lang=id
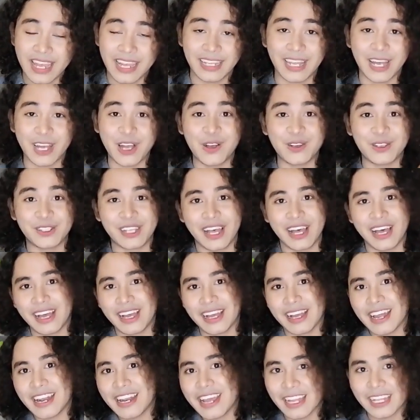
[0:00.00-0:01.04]
Kita nggak
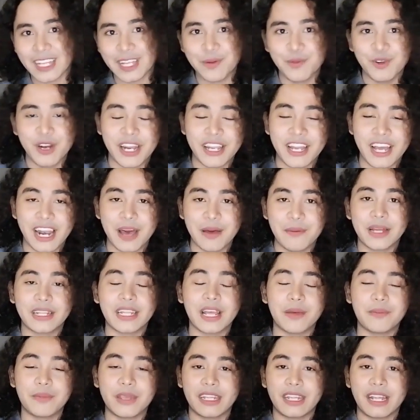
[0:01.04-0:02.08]
usah ngelihat ke bulan yang lama
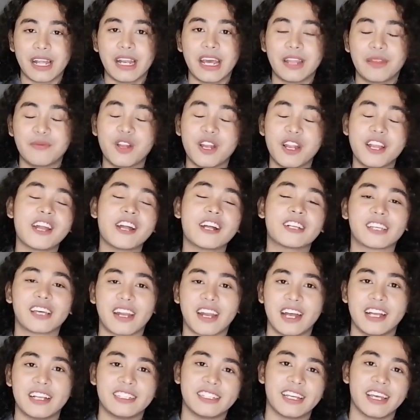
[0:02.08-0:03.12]
tapi kita lihat bulan yang
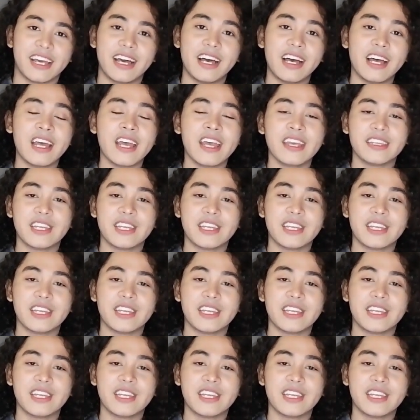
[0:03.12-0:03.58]
sekarang aja ya.